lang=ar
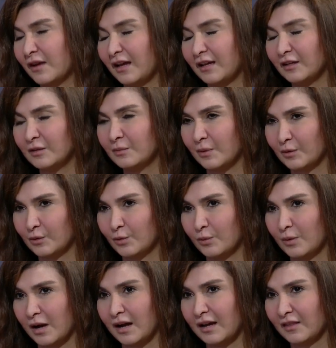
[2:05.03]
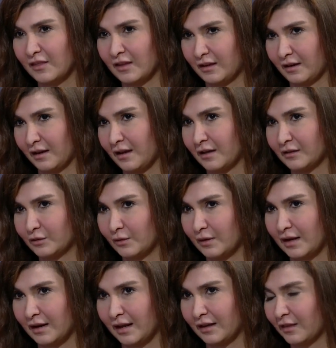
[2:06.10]
راح يكبر وهو هاي الذكريات
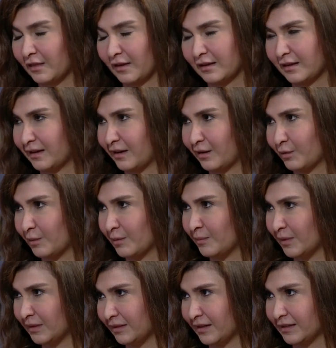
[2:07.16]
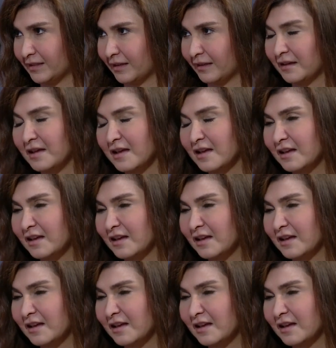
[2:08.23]
كلها راح يتذكرها هو بالمدرسه